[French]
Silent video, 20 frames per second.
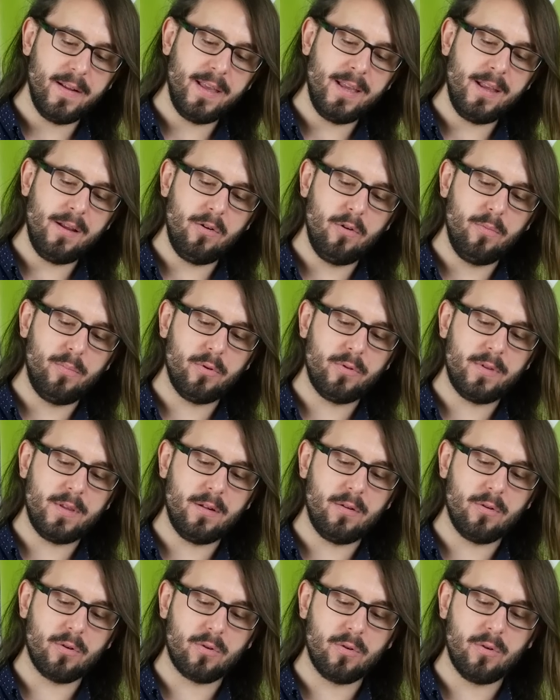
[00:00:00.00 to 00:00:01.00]
et le petit
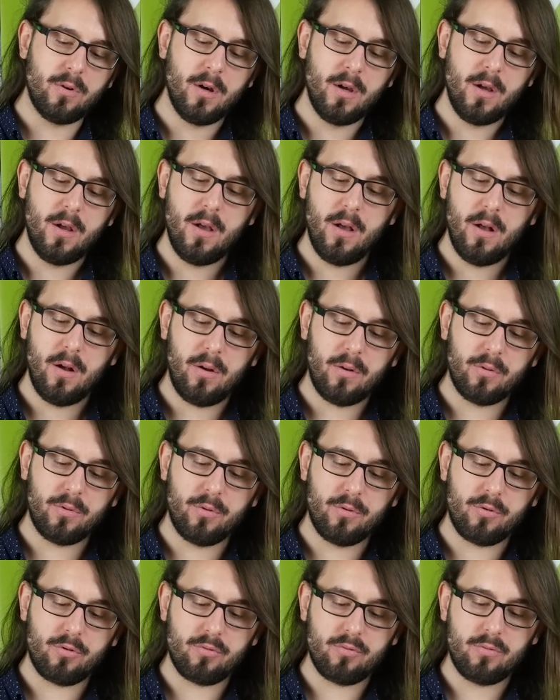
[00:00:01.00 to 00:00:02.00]
logo en
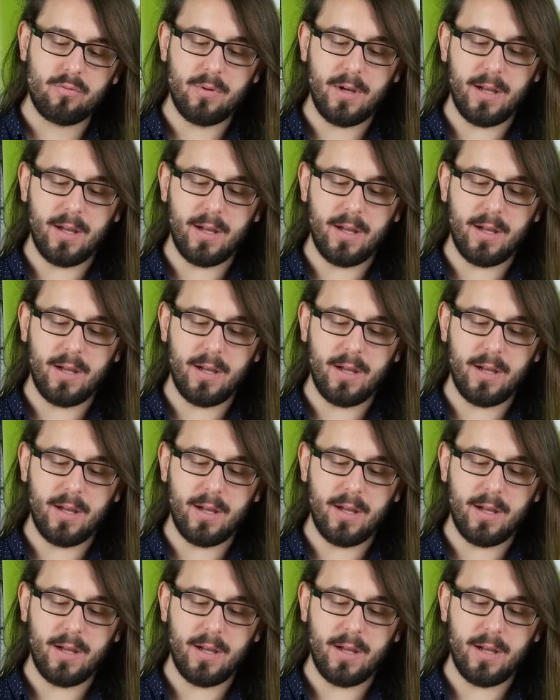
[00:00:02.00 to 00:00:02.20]
dessous